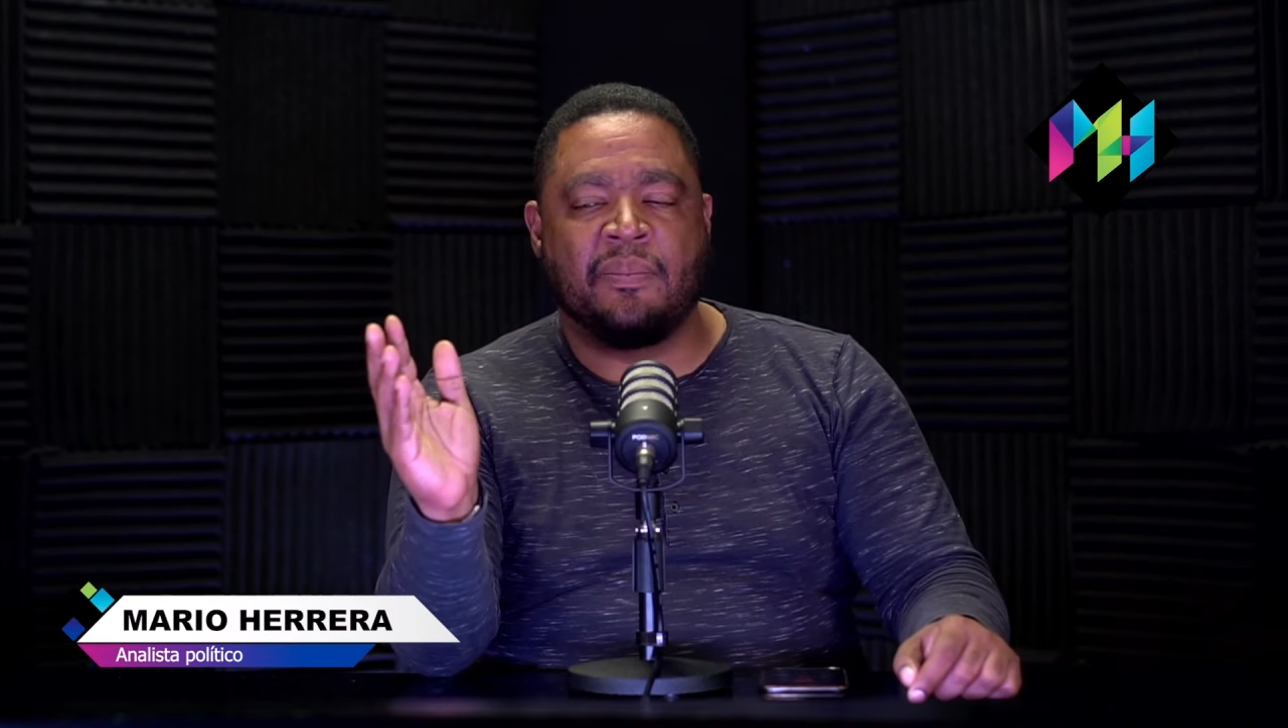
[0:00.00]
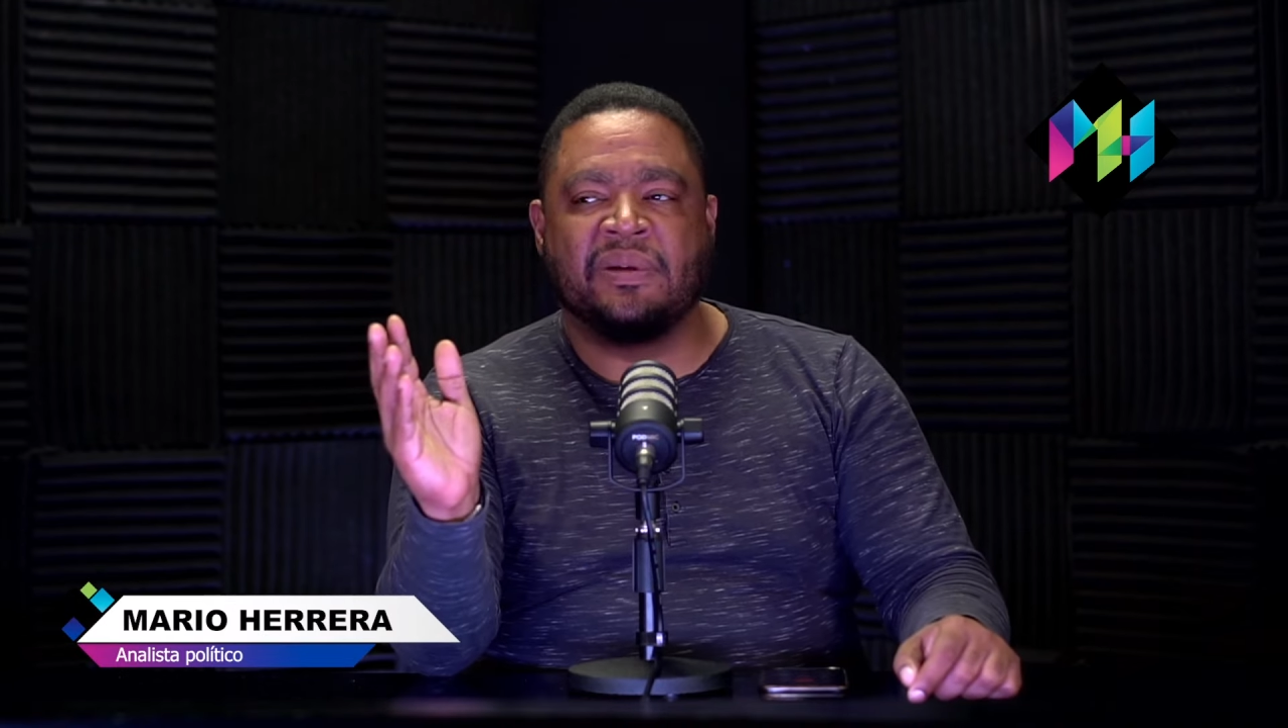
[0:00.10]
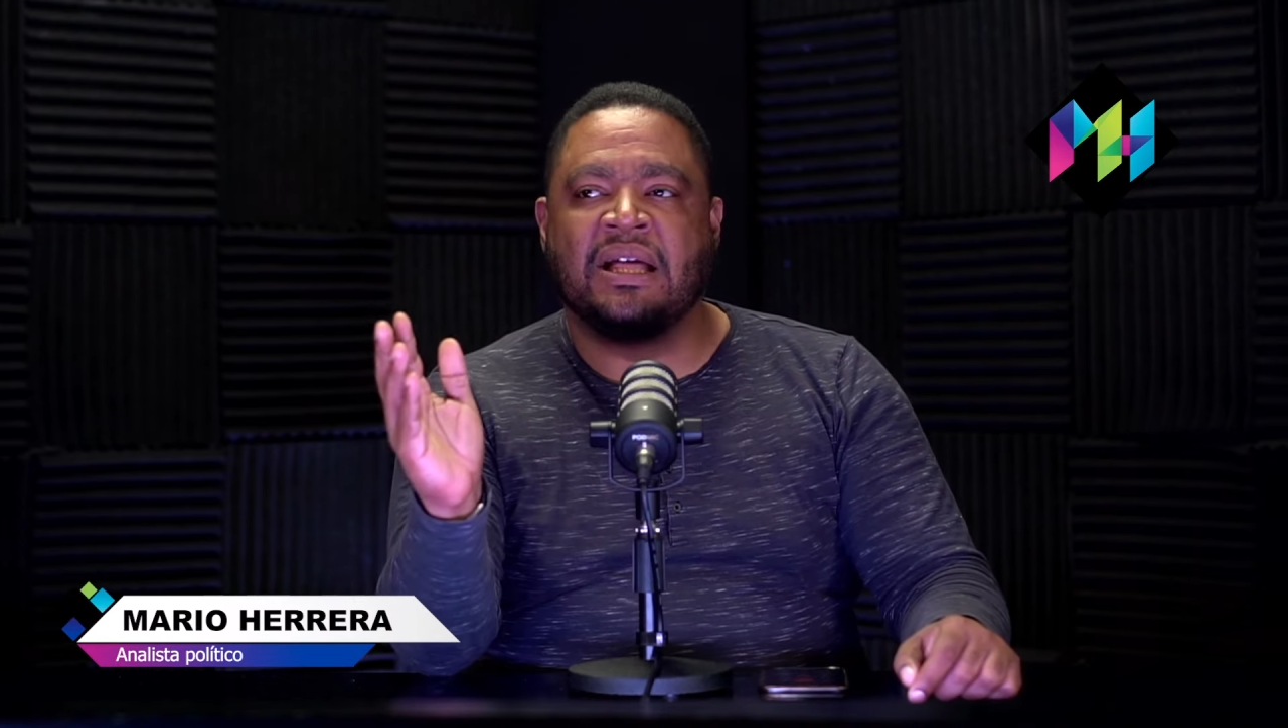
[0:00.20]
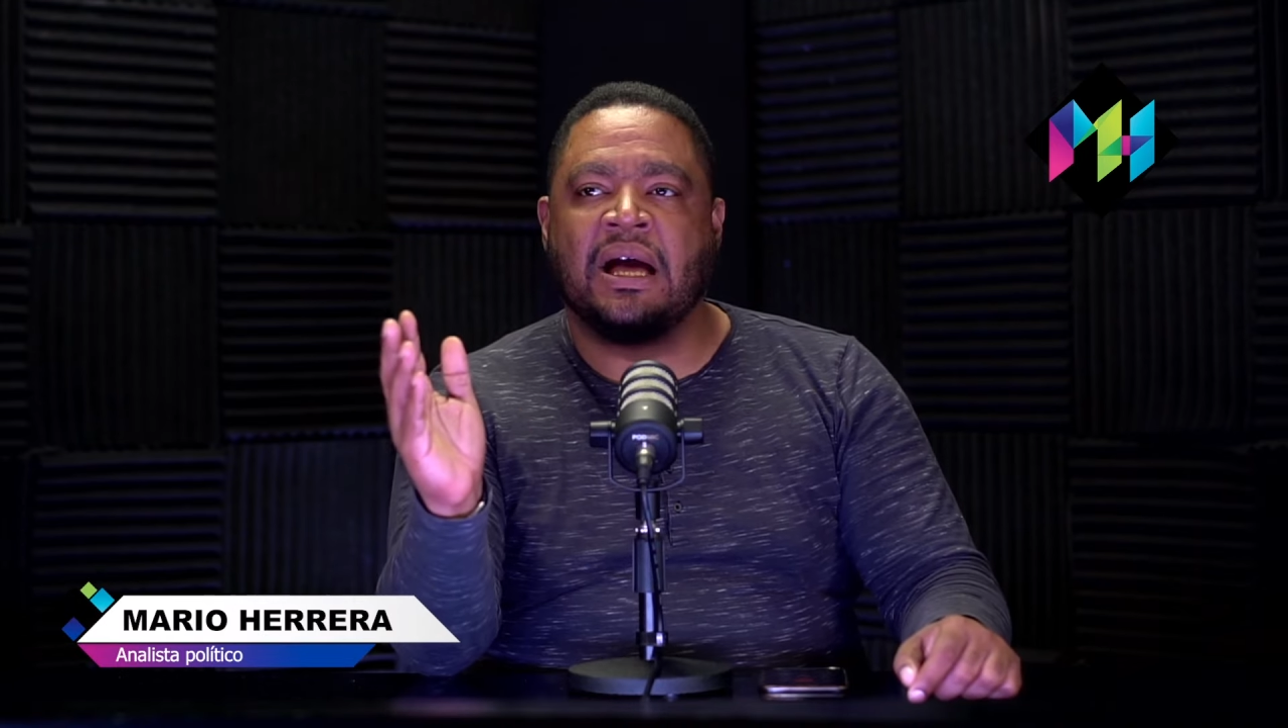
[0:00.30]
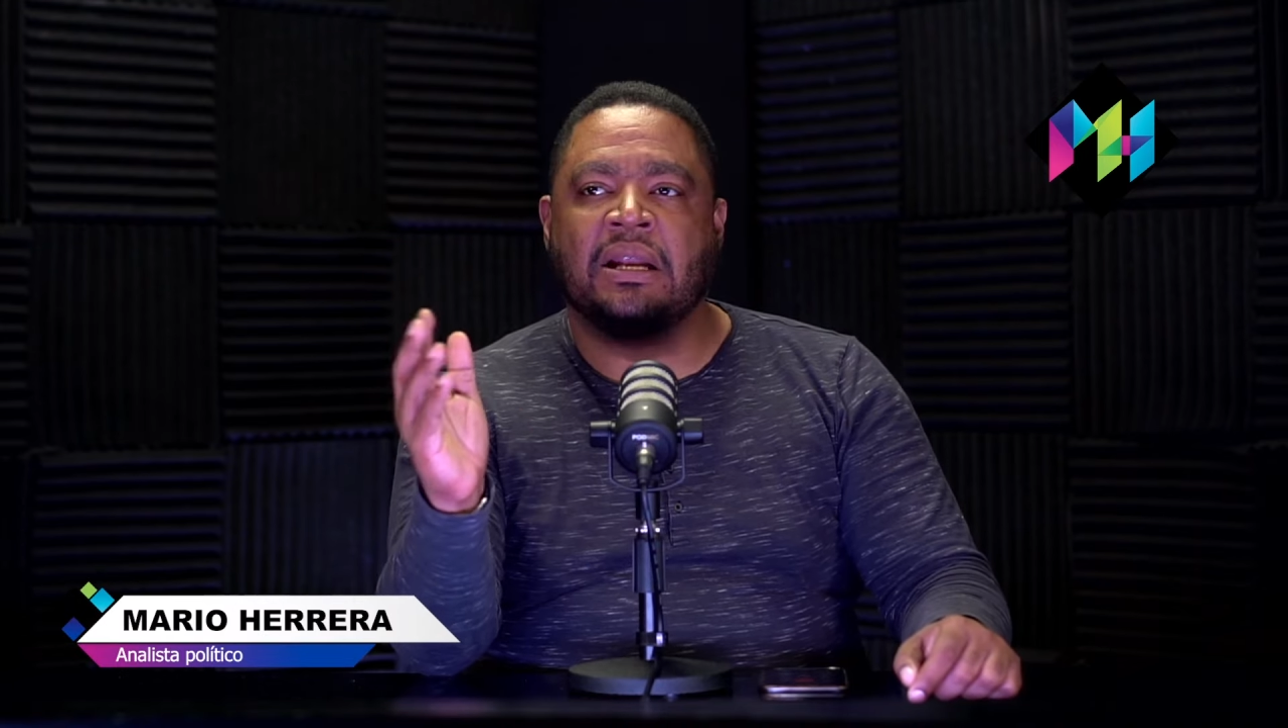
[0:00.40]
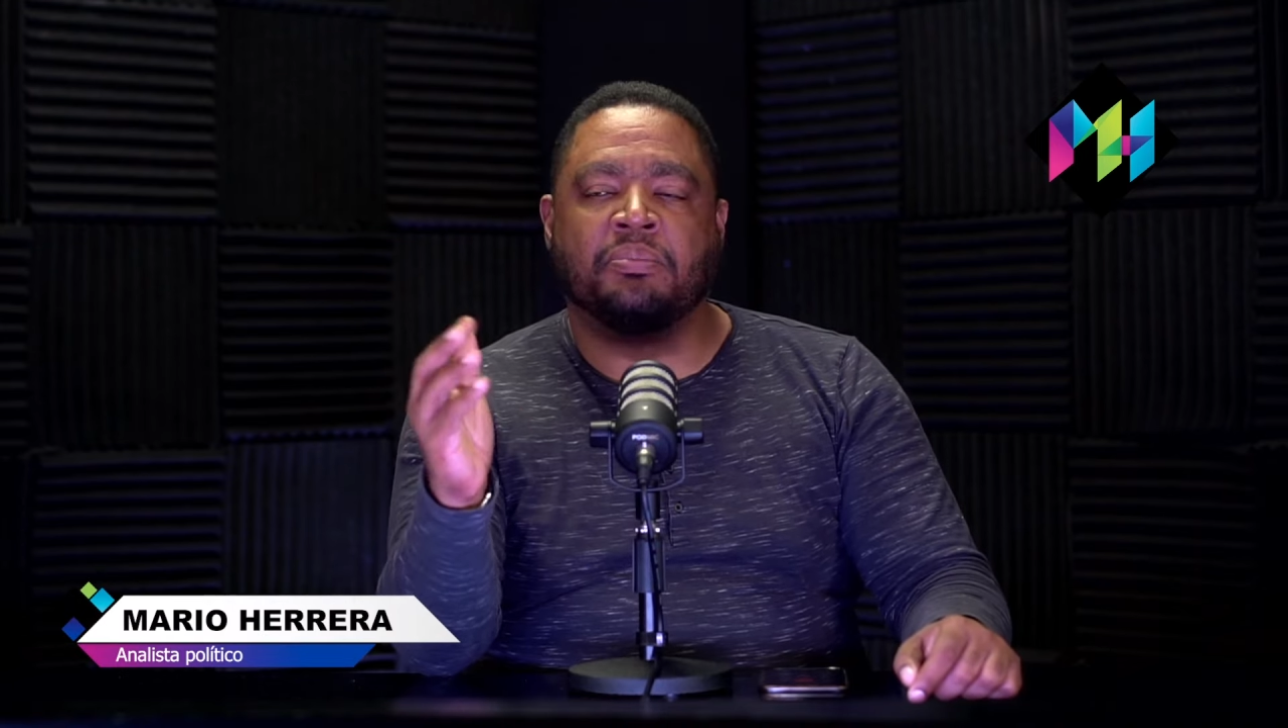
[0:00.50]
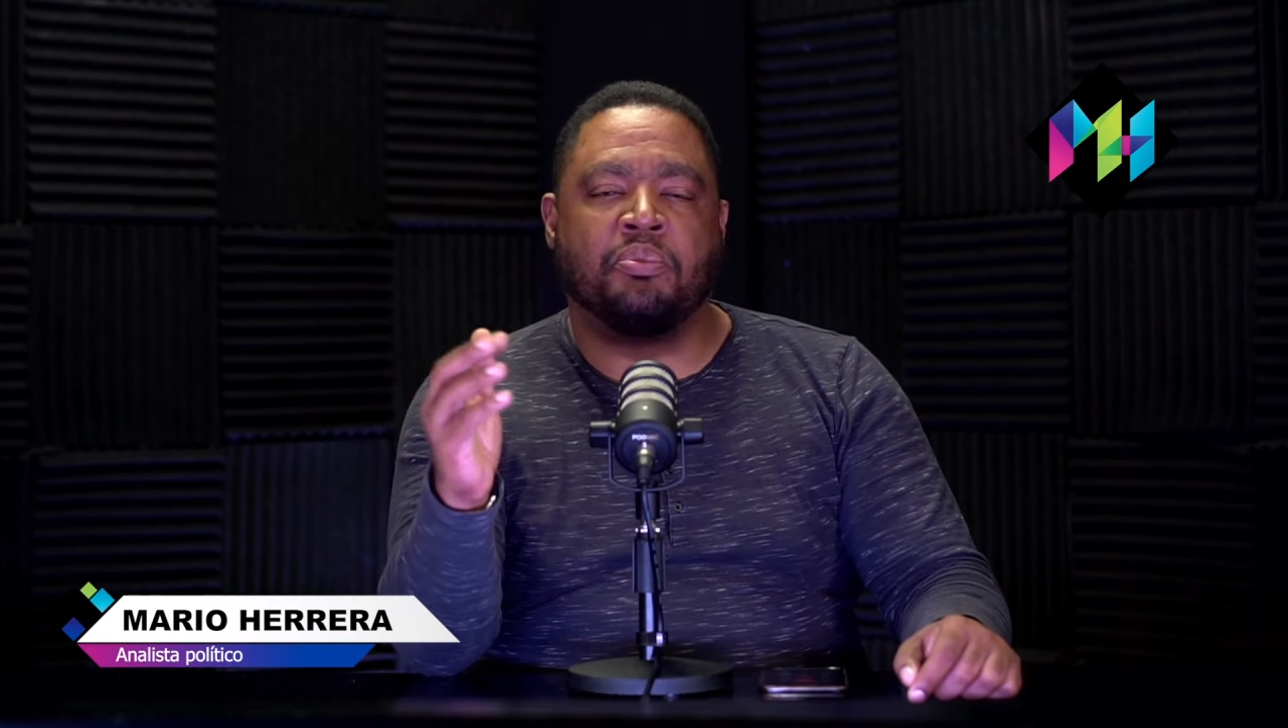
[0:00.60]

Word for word: capital,